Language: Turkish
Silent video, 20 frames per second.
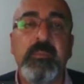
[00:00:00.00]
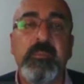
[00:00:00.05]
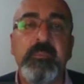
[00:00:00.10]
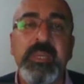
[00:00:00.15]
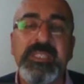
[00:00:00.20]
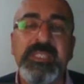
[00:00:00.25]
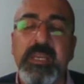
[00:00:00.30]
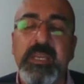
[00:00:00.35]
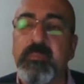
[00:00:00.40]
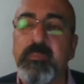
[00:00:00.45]

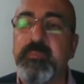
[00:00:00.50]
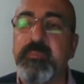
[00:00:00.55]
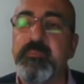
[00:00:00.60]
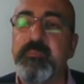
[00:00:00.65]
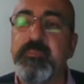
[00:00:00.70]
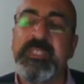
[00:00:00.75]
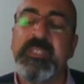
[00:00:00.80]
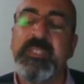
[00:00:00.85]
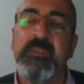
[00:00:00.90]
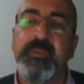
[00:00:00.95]
Mesela
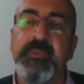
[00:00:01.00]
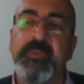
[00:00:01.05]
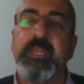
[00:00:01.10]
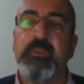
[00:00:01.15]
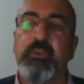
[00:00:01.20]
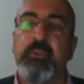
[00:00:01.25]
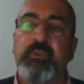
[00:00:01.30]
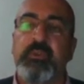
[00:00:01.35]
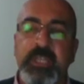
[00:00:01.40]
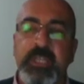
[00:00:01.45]
bir sınıfa
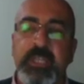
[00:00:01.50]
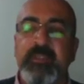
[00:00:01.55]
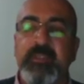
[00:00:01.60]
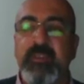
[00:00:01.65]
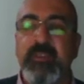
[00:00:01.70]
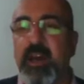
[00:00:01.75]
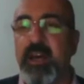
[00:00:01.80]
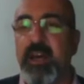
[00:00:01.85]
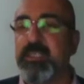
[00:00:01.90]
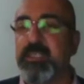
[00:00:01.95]
giriyorsun,
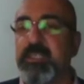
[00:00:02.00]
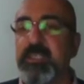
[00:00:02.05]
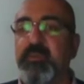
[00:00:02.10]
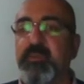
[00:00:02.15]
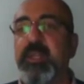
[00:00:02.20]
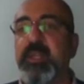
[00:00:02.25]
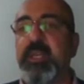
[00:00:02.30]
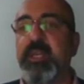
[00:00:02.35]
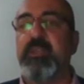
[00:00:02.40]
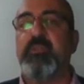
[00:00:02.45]
7A
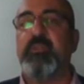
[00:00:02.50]
sınıfına